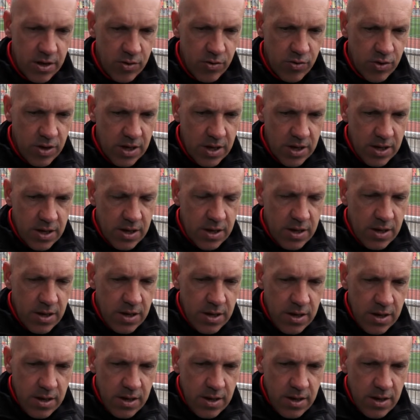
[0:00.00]
Creo que
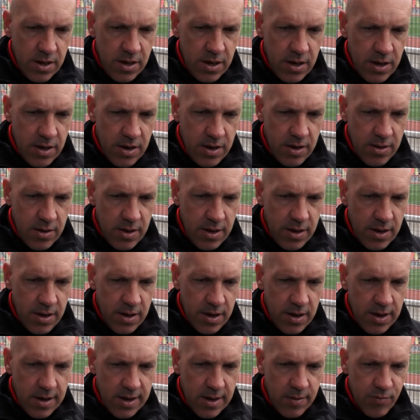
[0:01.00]
eh,
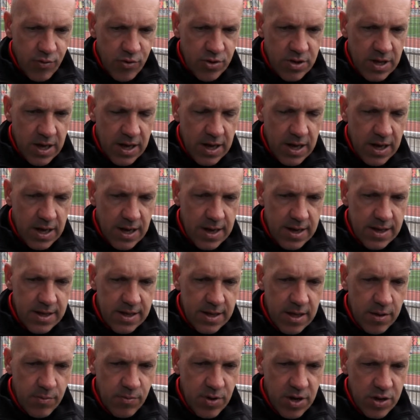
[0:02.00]
eh, el, equipo está,
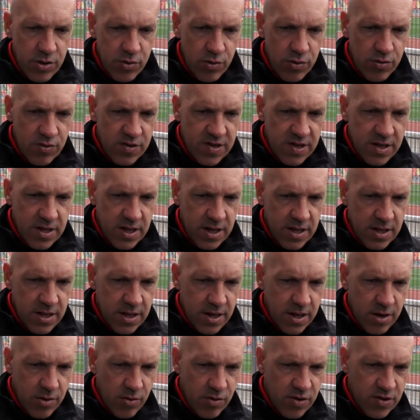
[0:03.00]
invicto de
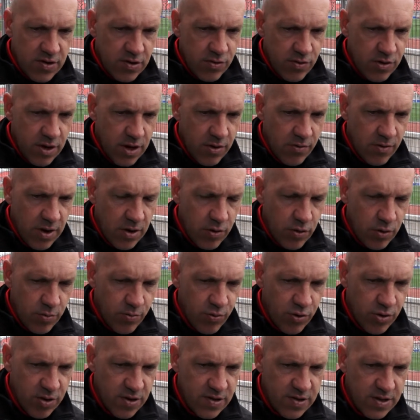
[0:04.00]
visitante y creo que eso tiene
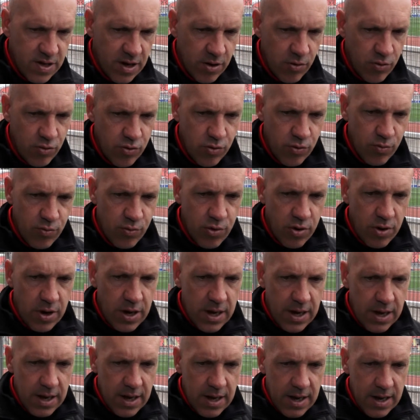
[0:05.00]
valor porque se
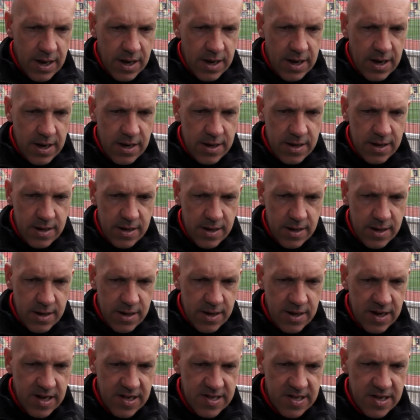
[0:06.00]
acostumbró a, ganar
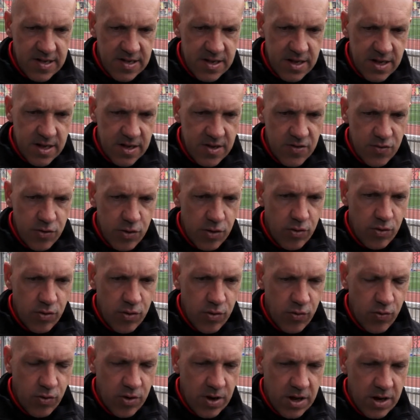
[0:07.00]
en, casa, así que eso es
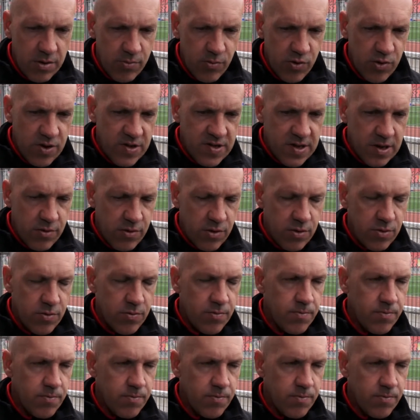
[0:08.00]
lo que buscaremos el sábado.